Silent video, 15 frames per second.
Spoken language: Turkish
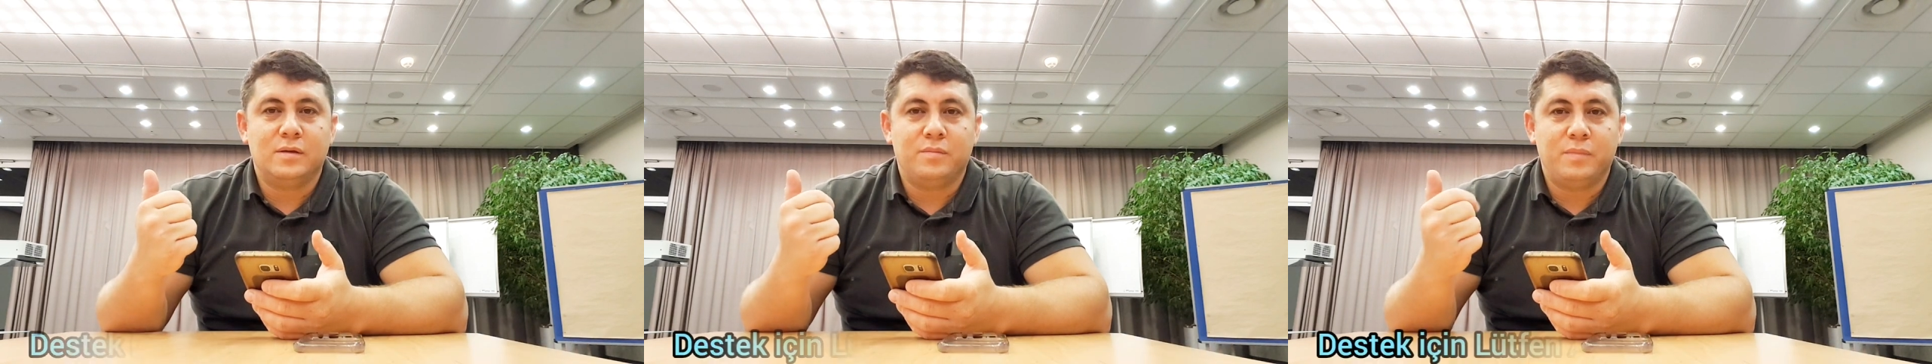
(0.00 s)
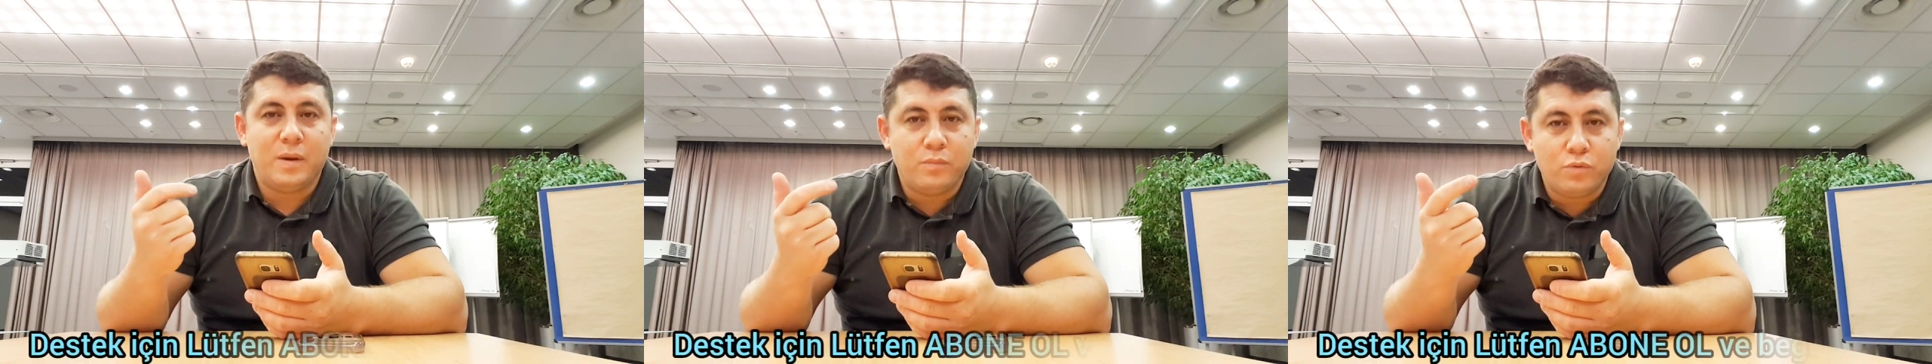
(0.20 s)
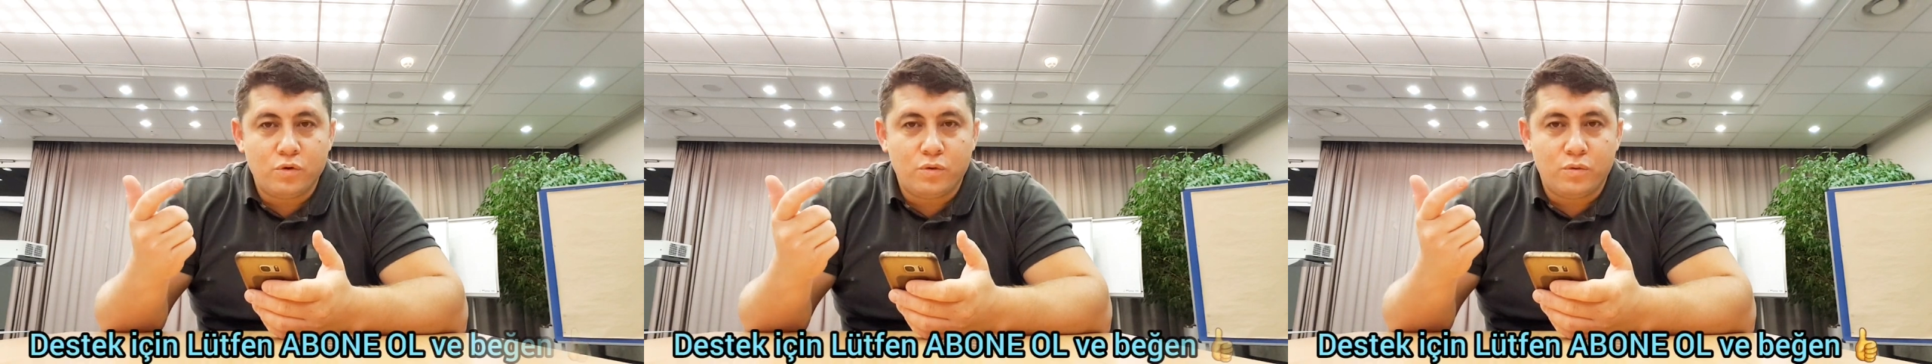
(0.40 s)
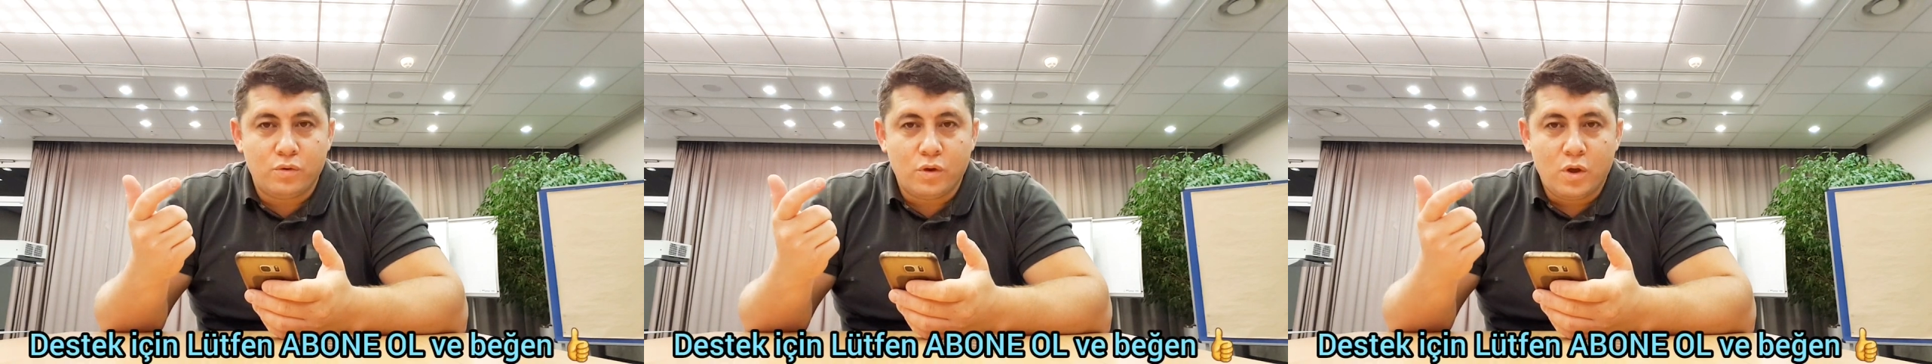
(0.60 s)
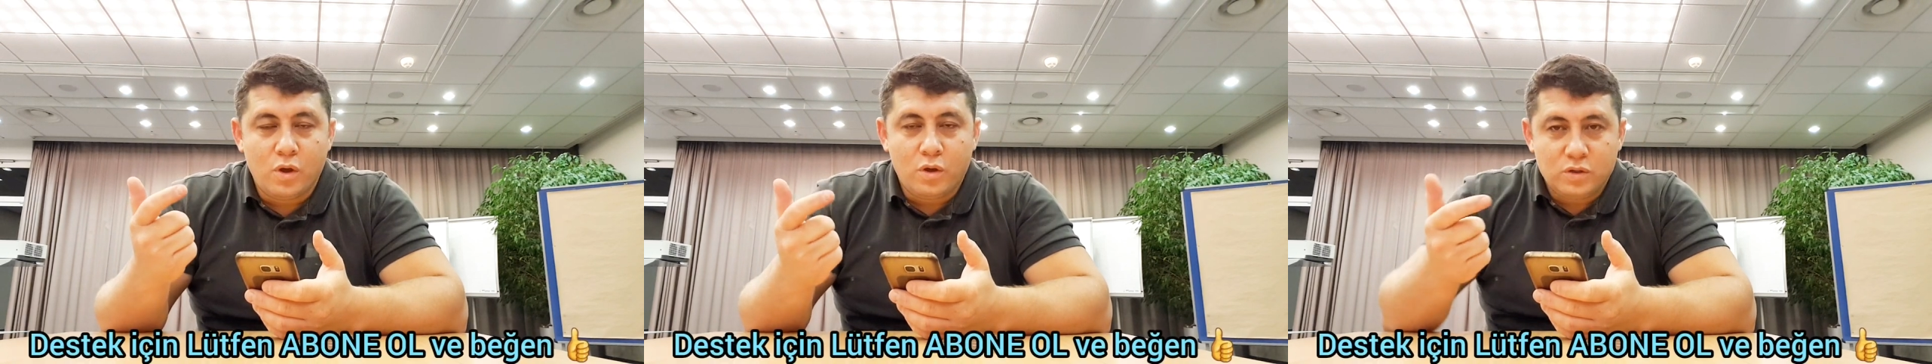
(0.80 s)
Ben bunu
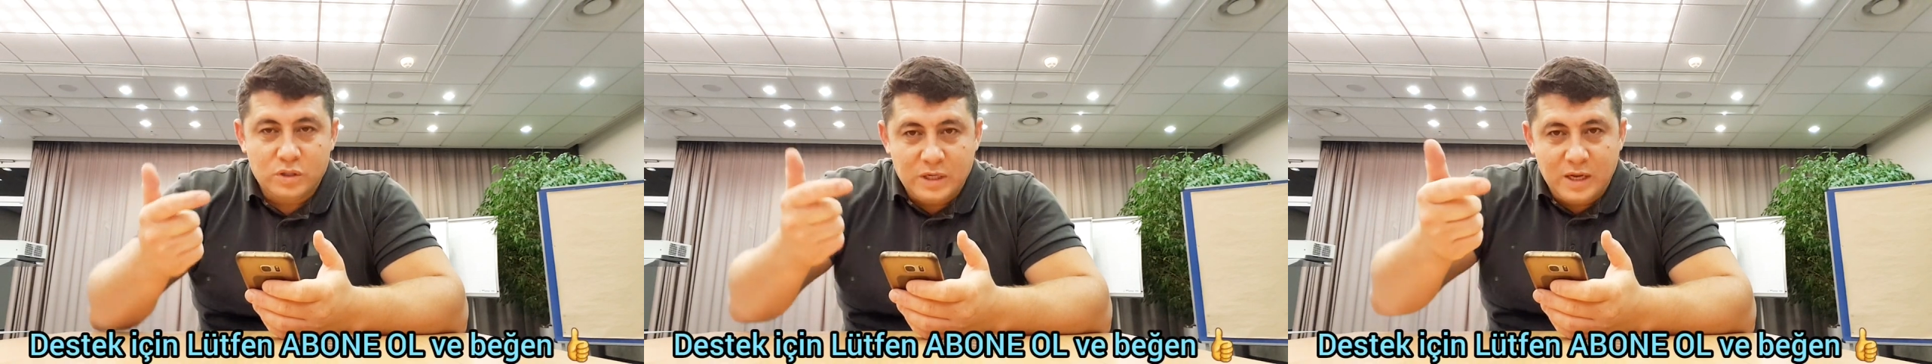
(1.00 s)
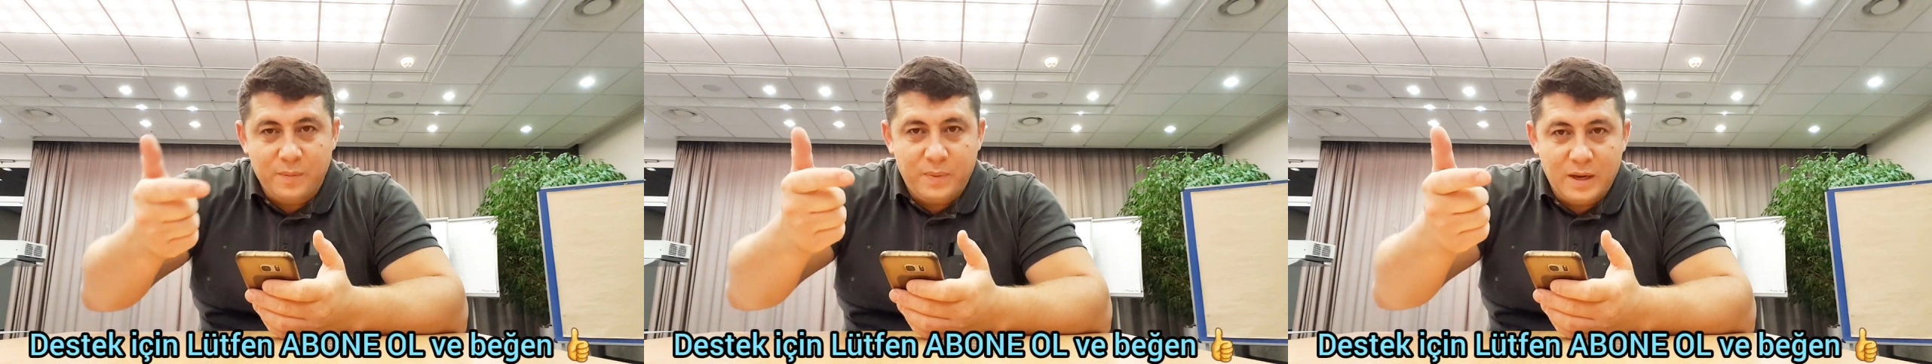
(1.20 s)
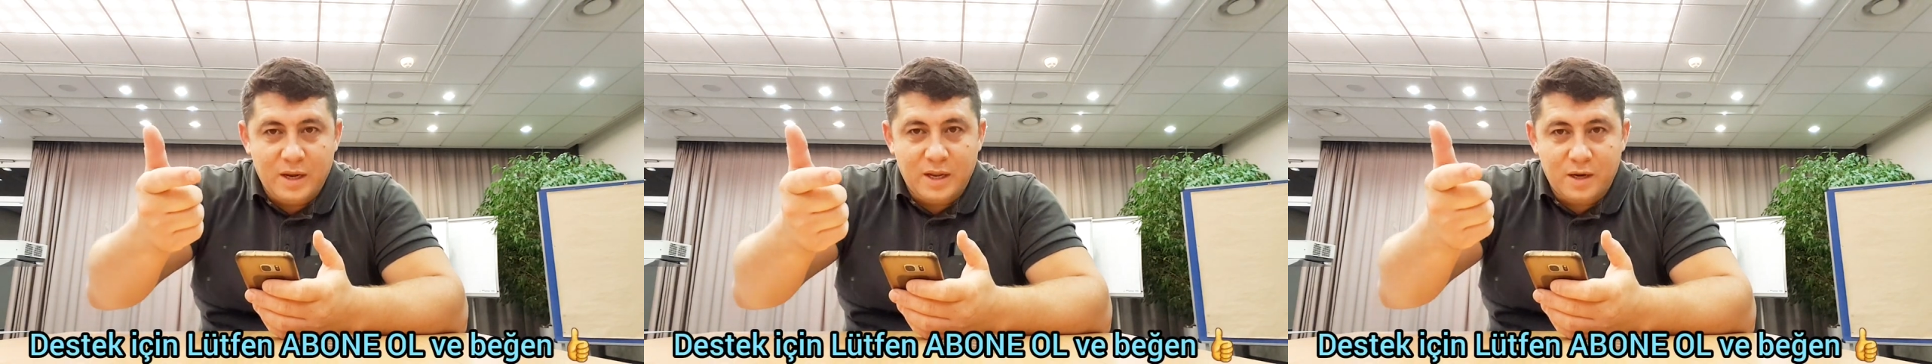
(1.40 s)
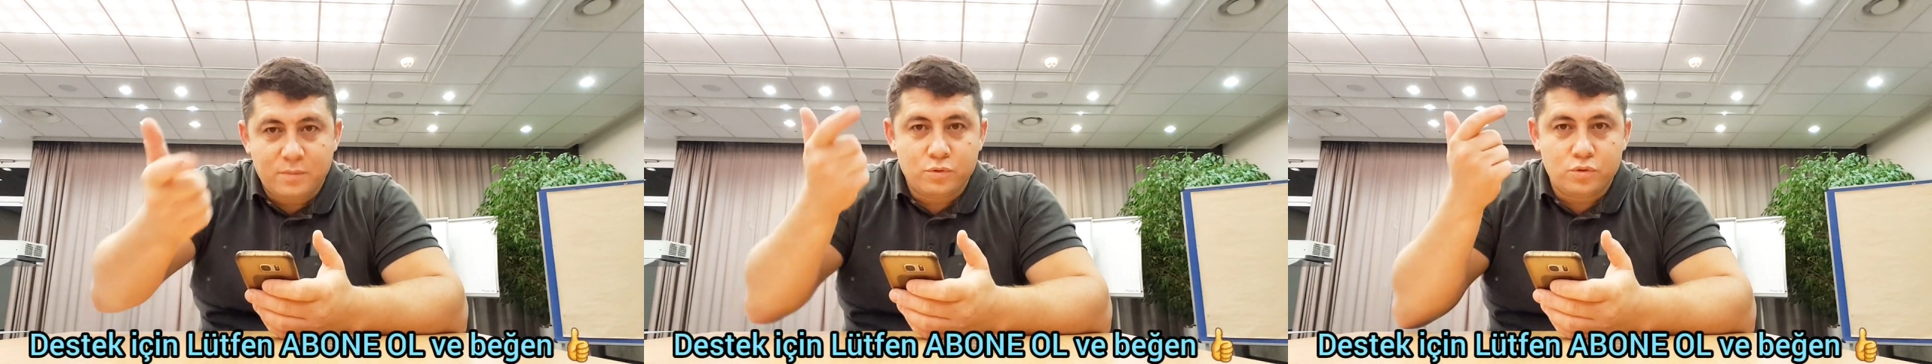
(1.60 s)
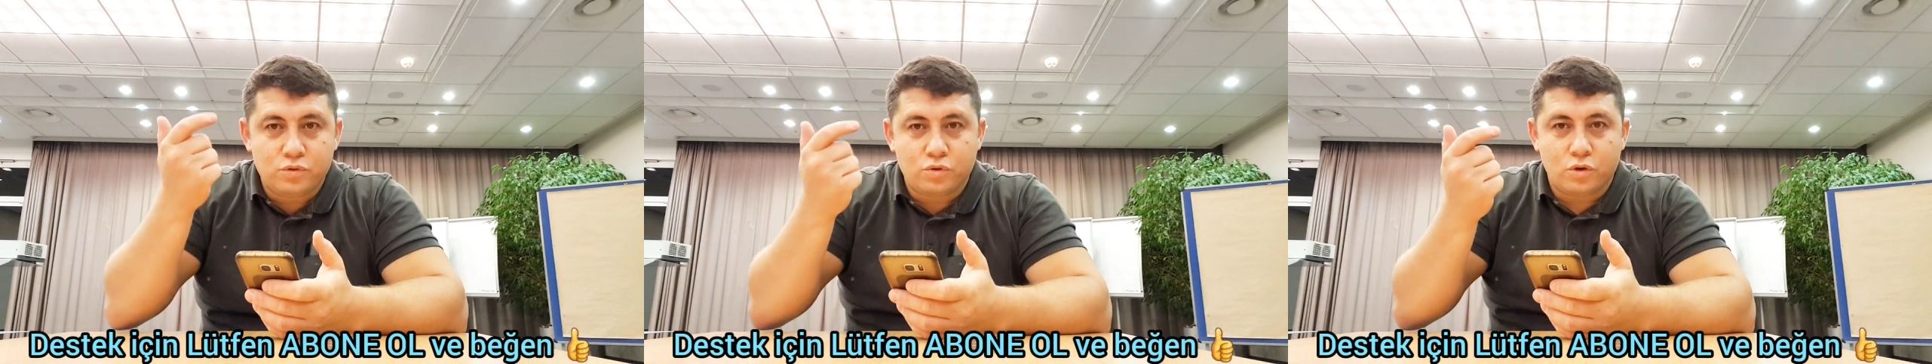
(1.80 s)
CHP'lilere
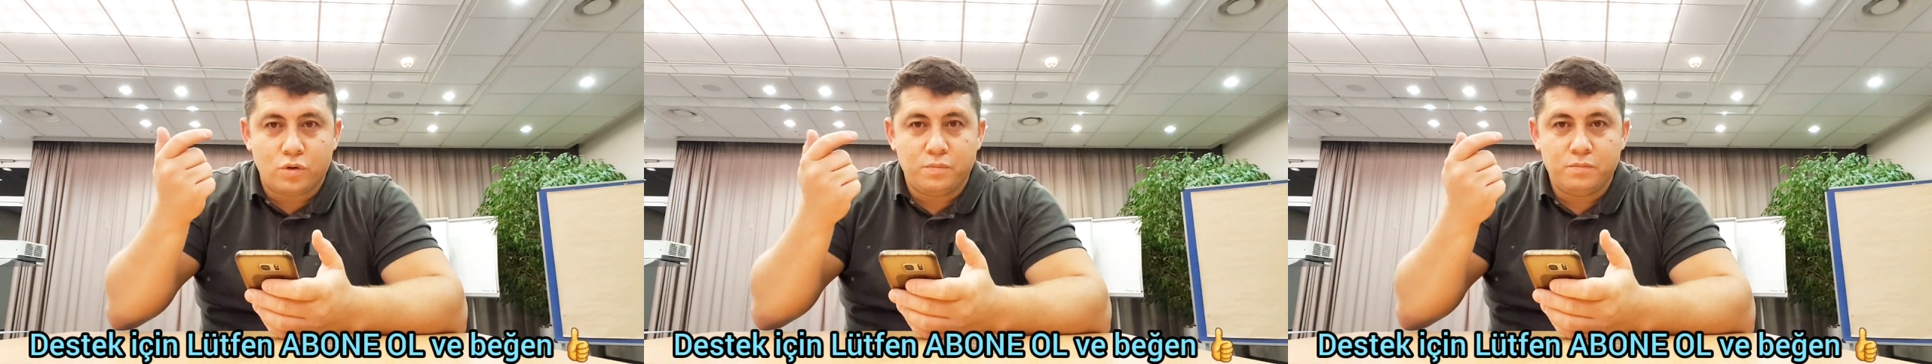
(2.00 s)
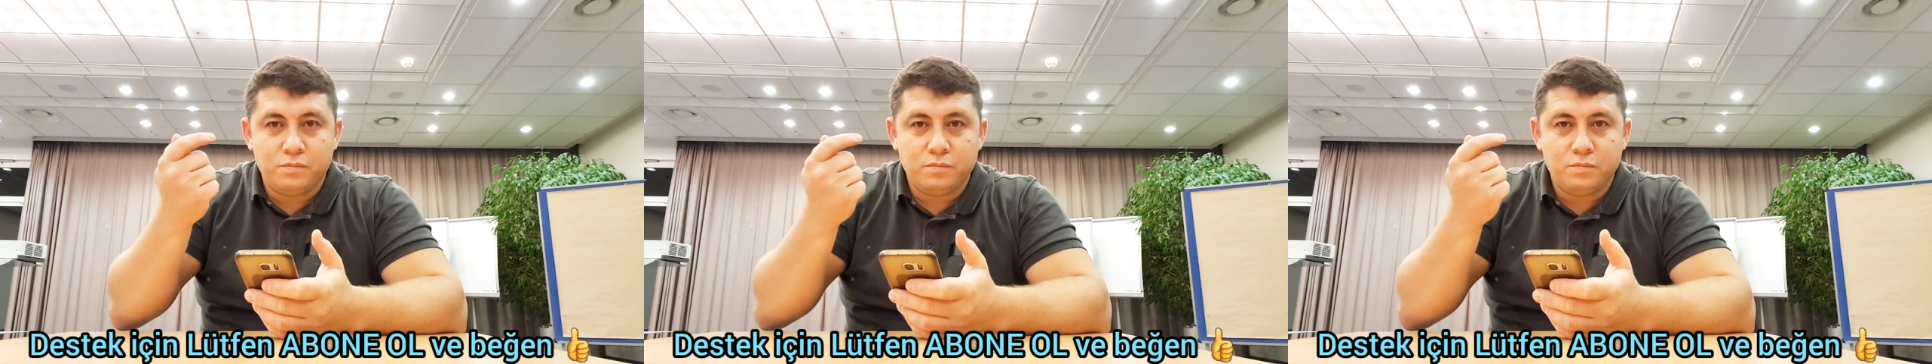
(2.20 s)
bunu sorayım.